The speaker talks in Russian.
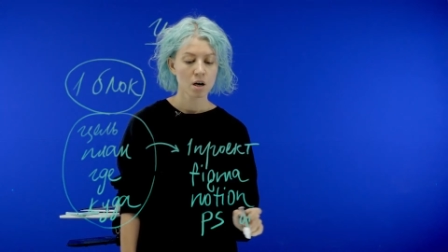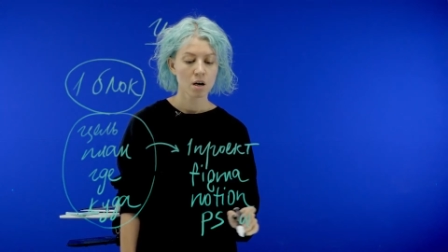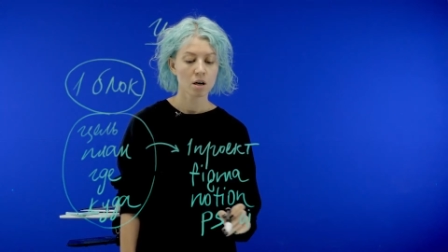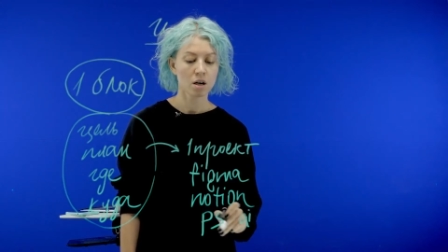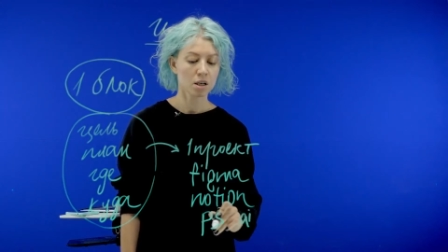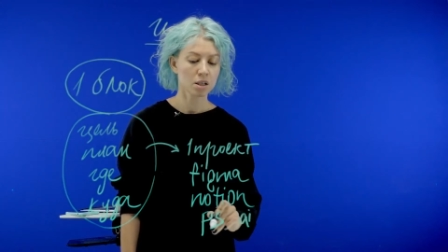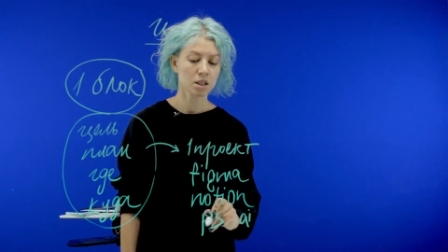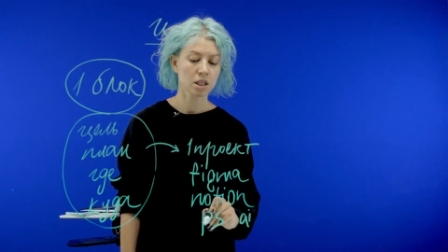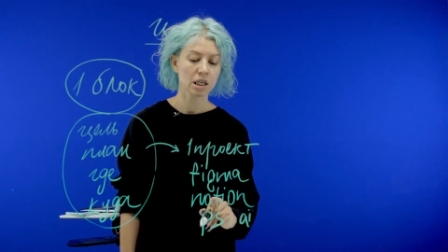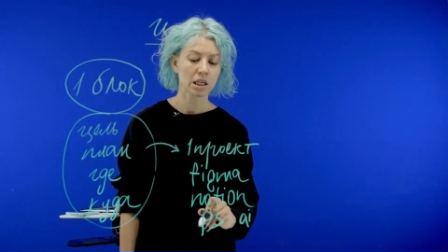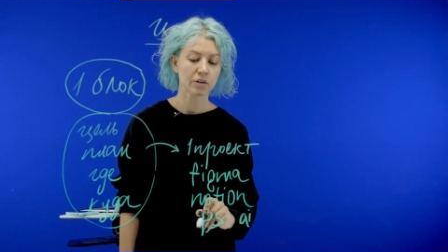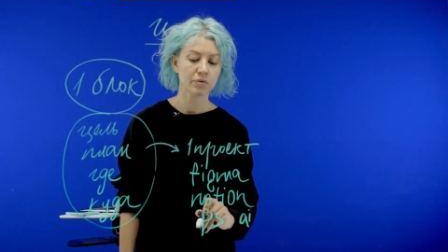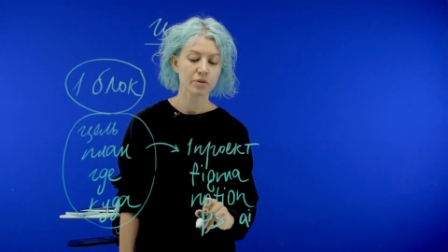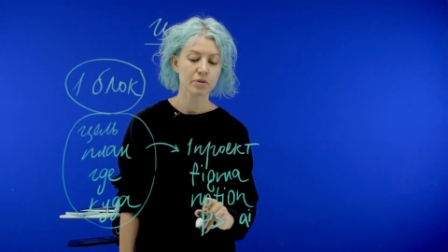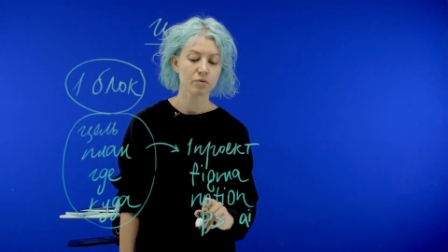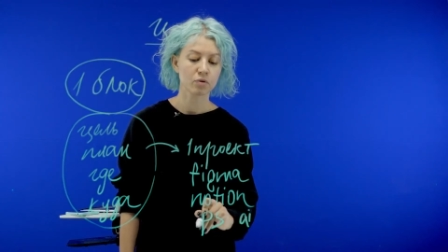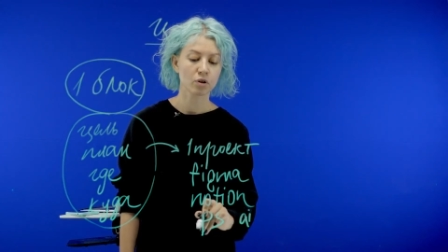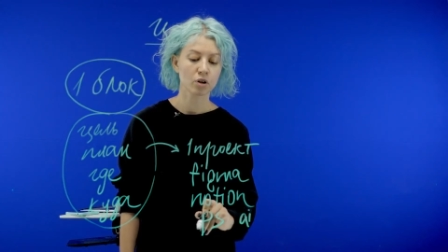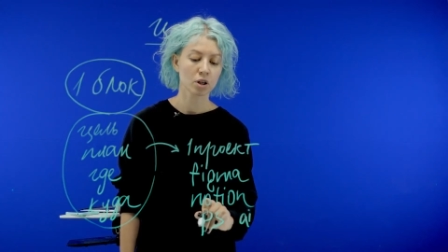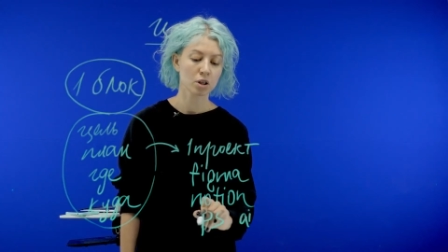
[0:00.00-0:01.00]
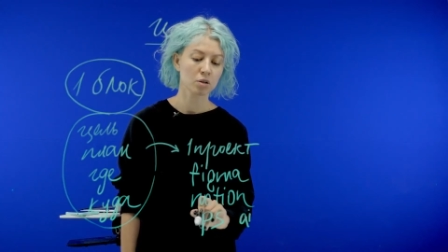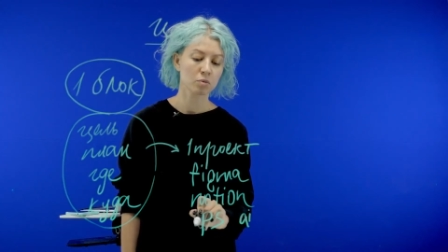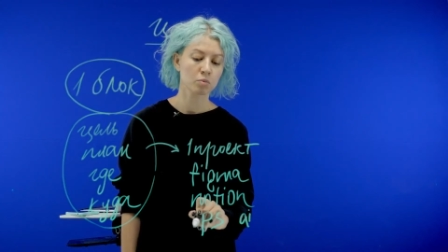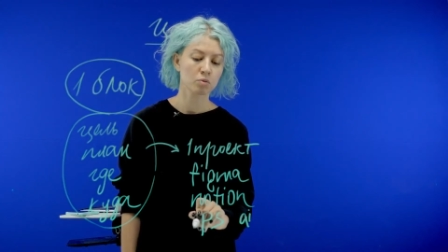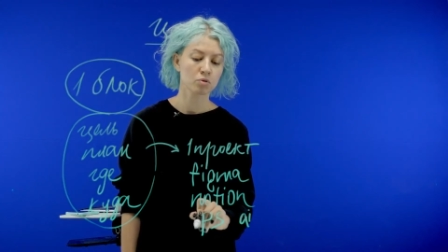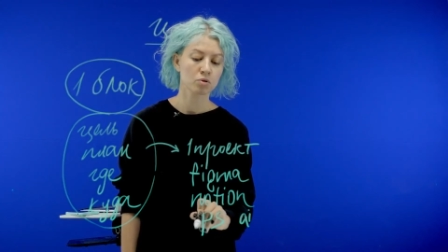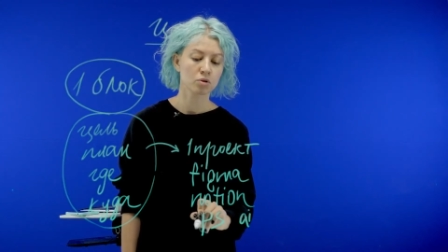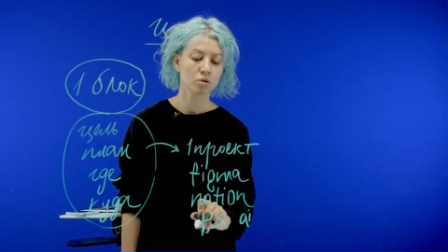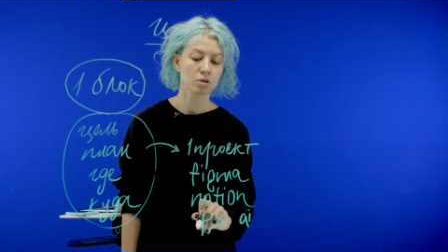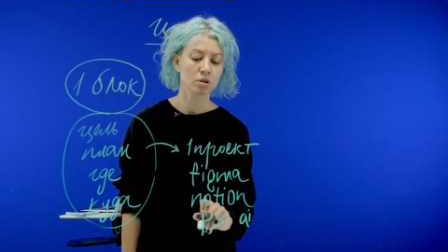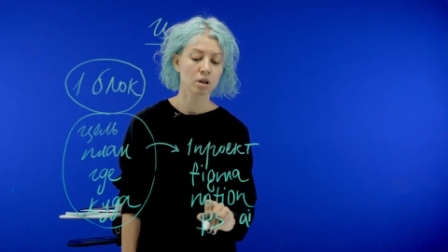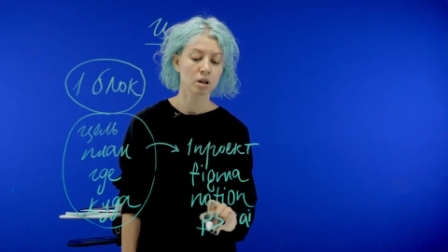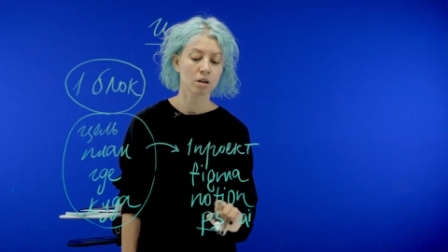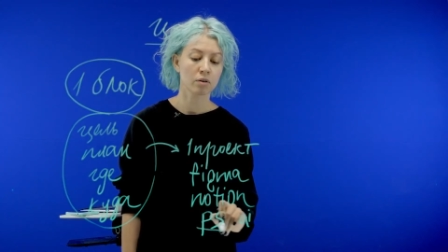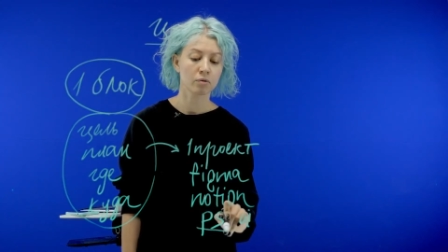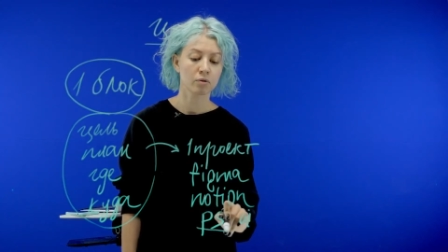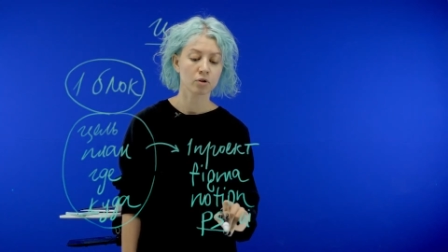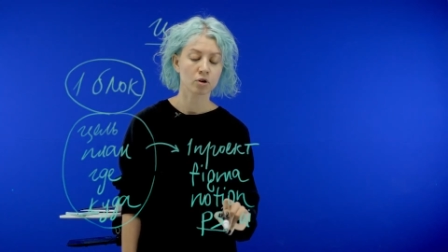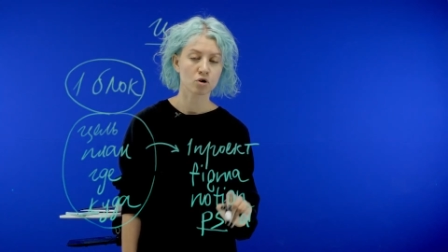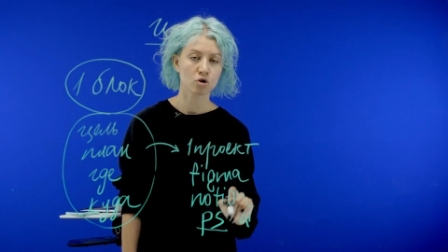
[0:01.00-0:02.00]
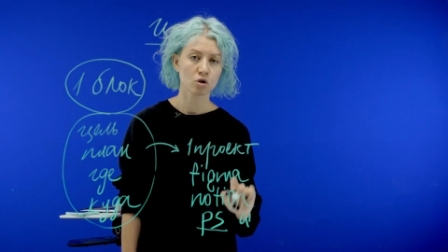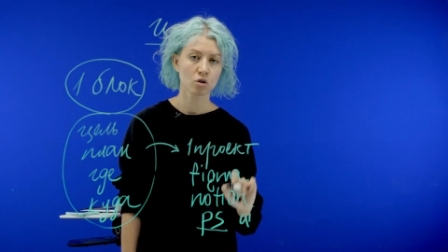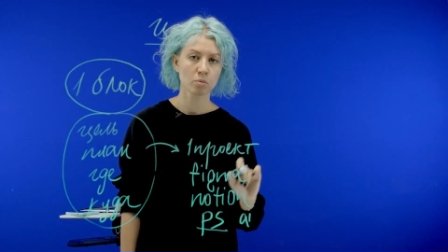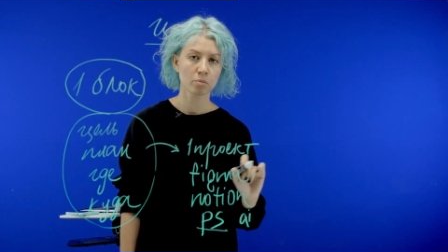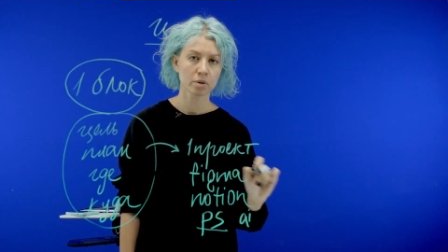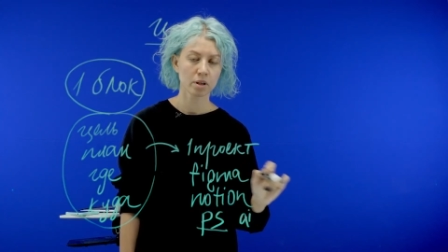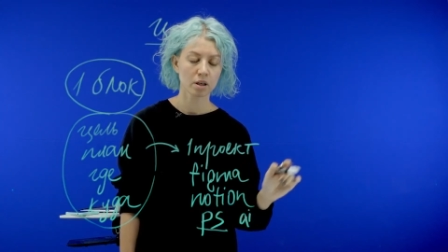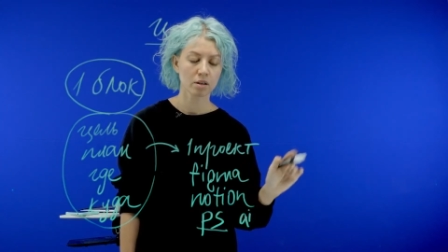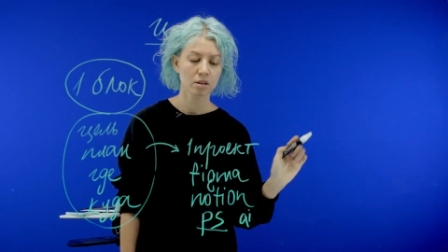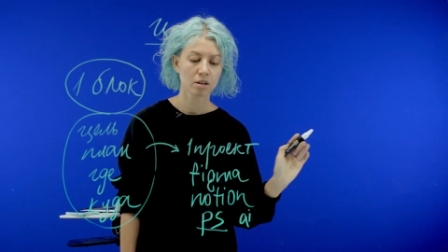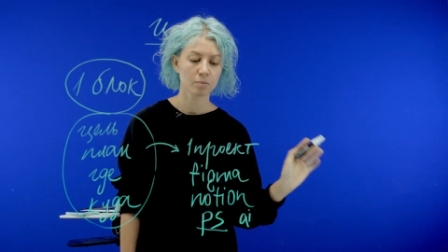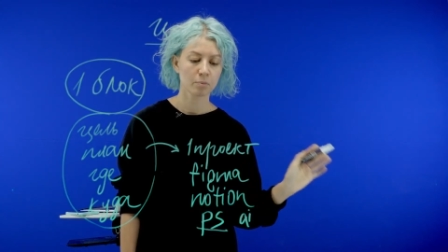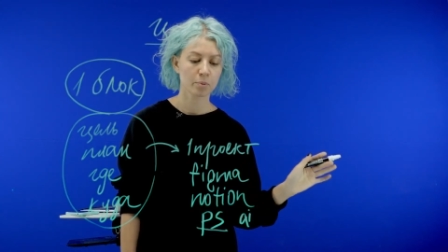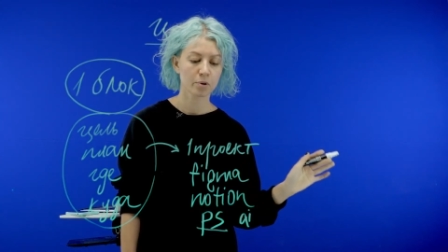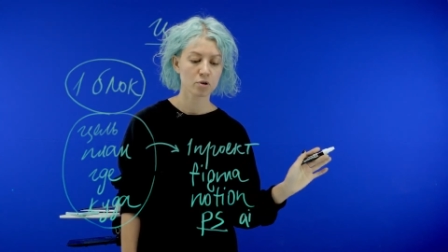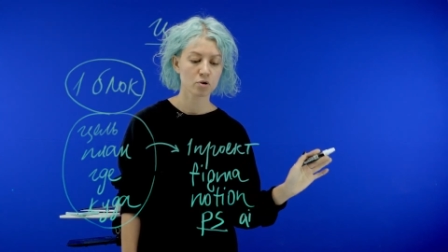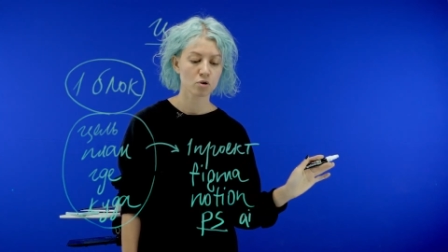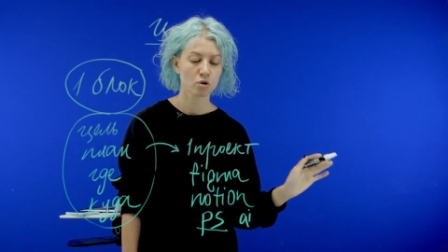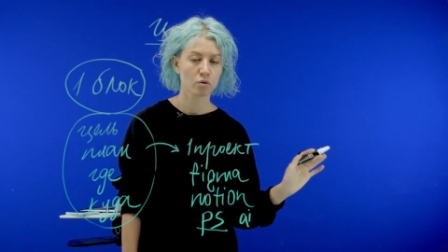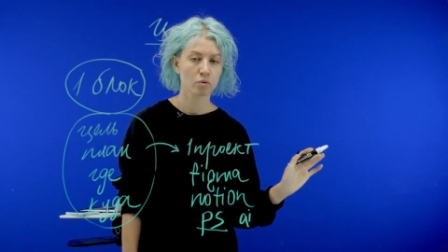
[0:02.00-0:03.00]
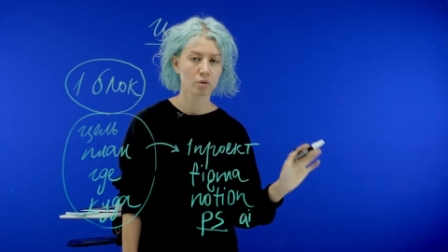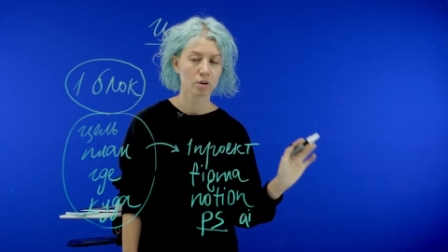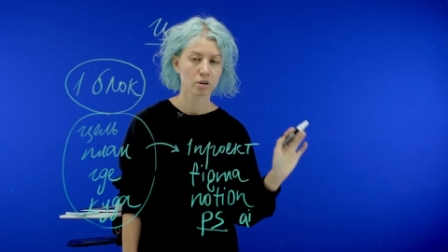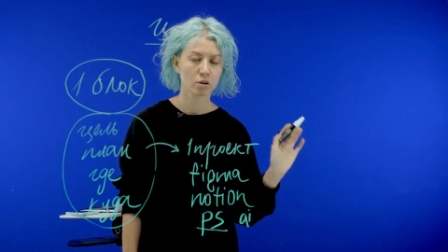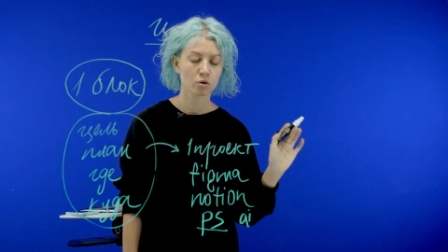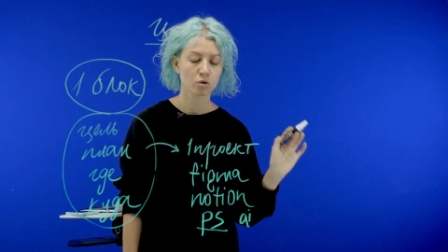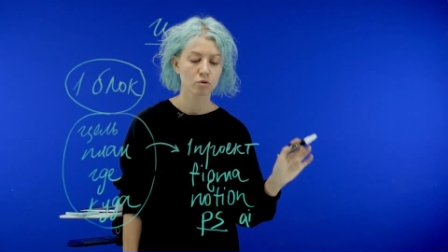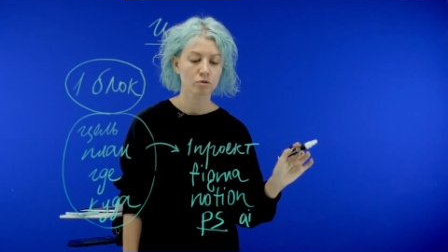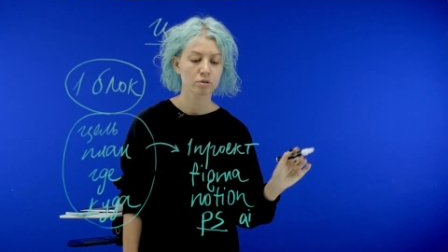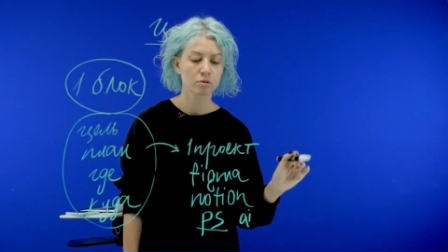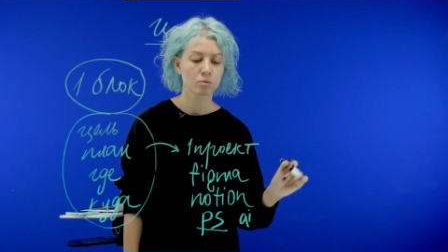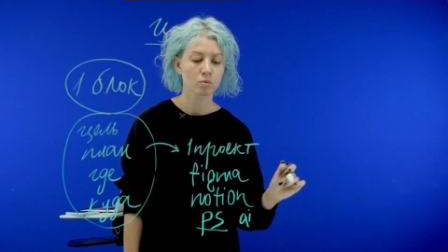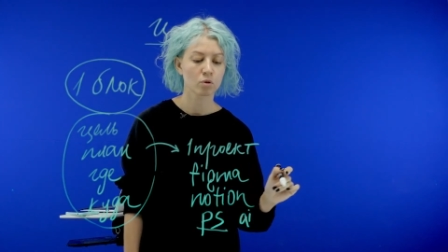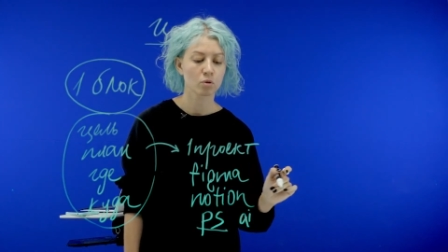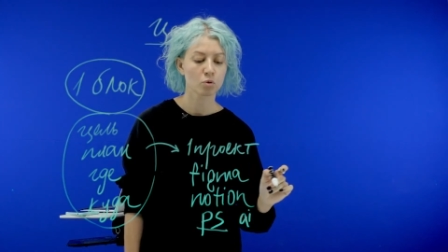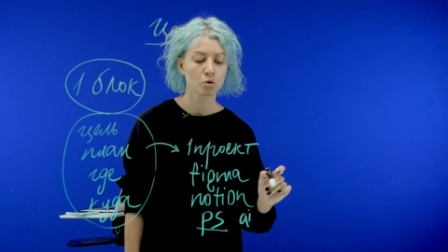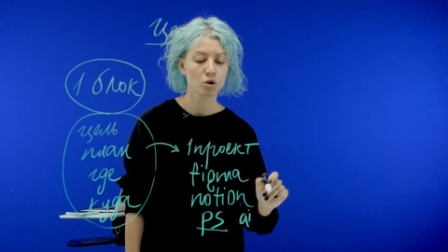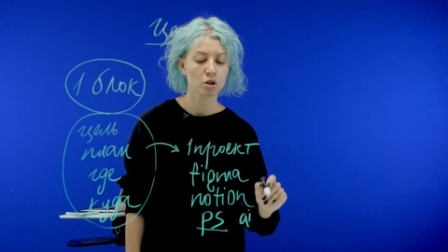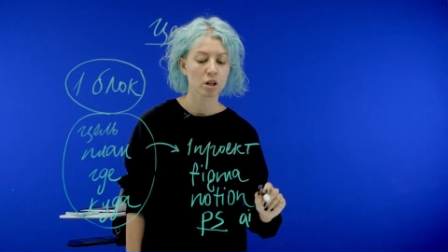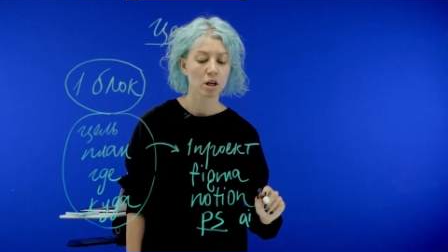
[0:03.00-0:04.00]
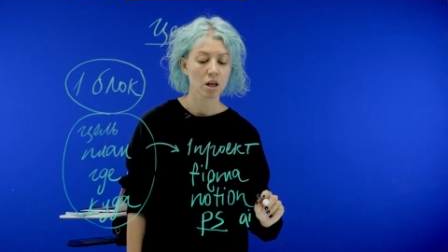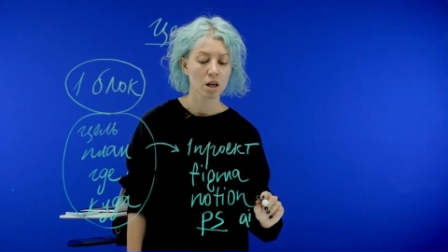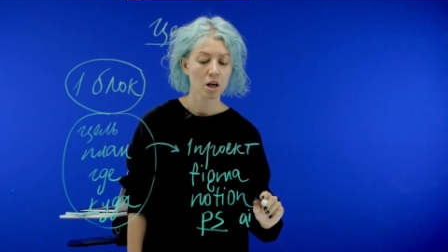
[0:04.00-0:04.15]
э, скорее всего, это будет или Photoshop, да, для простого какого-то Motion,